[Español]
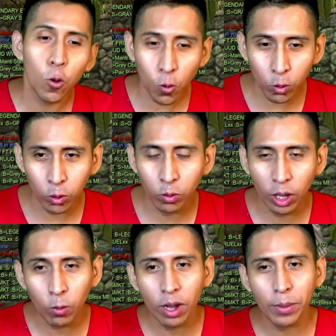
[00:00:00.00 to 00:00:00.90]
Kundum.
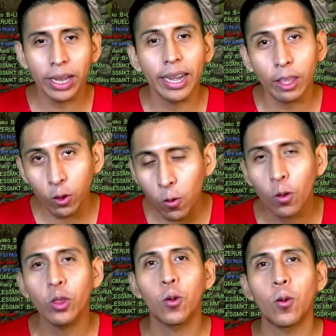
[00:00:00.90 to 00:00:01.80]
De alguna manera yo
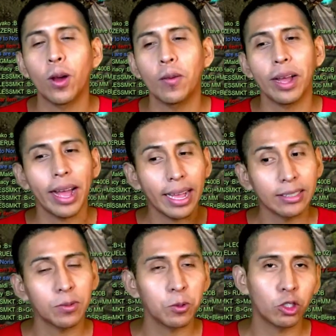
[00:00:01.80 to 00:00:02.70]
cuando jugaba
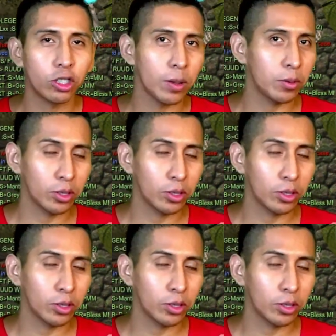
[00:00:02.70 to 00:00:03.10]
hace mucho tiempo